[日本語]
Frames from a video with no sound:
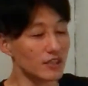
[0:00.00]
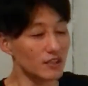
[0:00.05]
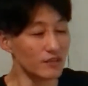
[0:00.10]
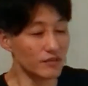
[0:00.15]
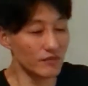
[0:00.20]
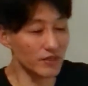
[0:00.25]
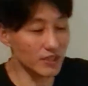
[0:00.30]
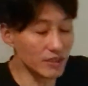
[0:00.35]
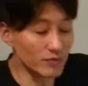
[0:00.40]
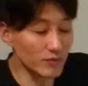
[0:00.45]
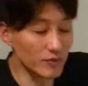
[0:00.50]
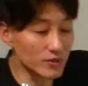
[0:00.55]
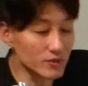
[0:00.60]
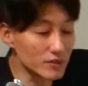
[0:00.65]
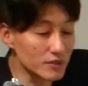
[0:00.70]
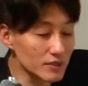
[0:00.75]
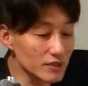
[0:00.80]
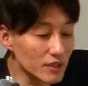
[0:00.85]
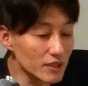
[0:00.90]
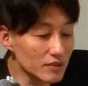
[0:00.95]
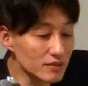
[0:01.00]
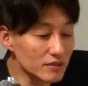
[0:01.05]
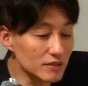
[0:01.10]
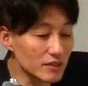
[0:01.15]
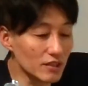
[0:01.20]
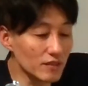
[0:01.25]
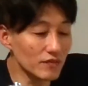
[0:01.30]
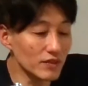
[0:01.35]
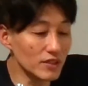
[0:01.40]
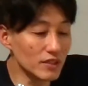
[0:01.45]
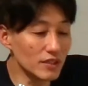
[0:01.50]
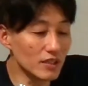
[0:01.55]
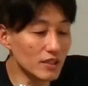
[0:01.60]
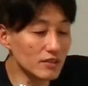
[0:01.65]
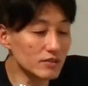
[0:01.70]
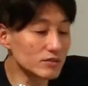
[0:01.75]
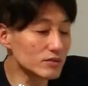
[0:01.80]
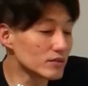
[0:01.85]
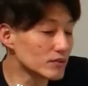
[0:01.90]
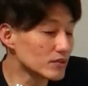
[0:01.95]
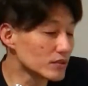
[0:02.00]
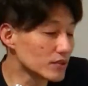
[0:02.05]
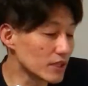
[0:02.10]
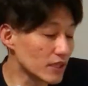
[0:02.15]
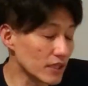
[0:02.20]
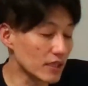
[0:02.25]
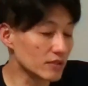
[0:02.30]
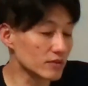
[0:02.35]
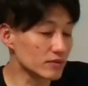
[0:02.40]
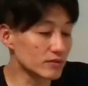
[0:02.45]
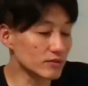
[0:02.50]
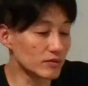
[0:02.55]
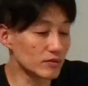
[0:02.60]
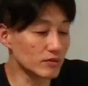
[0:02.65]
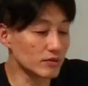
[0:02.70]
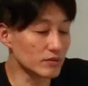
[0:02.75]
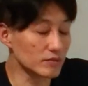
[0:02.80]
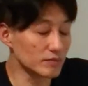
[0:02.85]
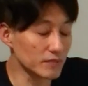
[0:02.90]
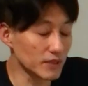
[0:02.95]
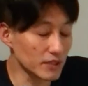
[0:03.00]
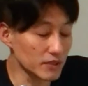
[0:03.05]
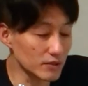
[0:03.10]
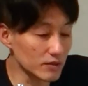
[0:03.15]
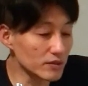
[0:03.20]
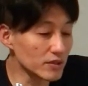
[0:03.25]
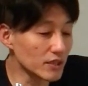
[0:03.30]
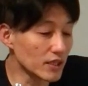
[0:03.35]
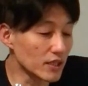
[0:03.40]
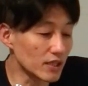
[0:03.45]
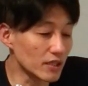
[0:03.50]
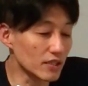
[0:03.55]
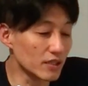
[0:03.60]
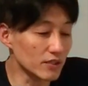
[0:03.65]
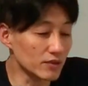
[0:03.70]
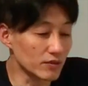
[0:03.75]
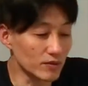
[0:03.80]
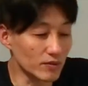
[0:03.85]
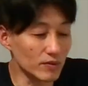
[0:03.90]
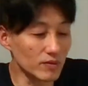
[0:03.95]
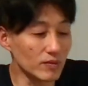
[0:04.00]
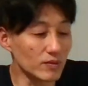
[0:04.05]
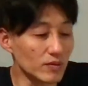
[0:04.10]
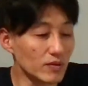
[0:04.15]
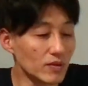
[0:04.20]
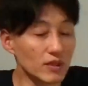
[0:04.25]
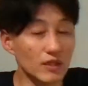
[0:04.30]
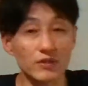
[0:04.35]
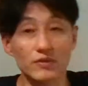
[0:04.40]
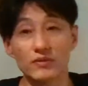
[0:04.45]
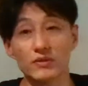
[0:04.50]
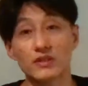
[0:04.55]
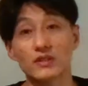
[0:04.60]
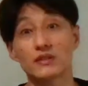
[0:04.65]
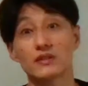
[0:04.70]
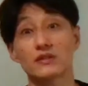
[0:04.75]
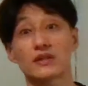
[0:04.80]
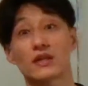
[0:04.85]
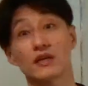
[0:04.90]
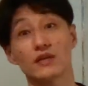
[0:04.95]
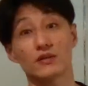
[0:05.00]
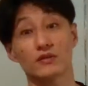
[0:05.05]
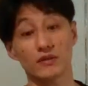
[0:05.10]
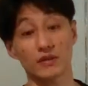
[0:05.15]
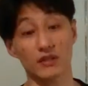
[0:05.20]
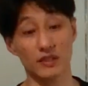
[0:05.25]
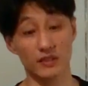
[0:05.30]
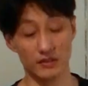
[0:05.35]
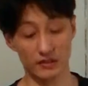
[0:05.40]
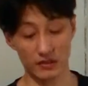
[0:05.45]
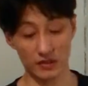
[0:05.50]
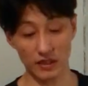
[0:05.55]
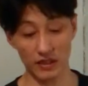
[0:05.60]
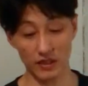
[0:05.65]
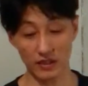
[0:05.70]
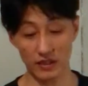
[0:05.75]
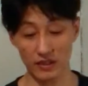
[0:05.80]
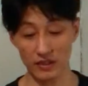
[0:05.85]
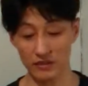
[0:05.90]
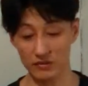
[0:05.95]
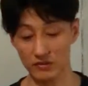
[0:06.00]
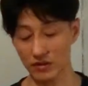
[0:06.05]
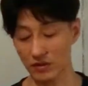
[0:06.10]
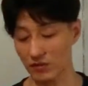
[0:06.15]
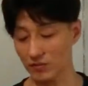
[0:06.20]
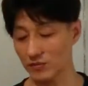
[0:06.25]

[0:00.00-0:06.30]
ミディ もついてるんで ミディ アウトでやると、まあ、いろんなあの他の機械とねつなげれるとは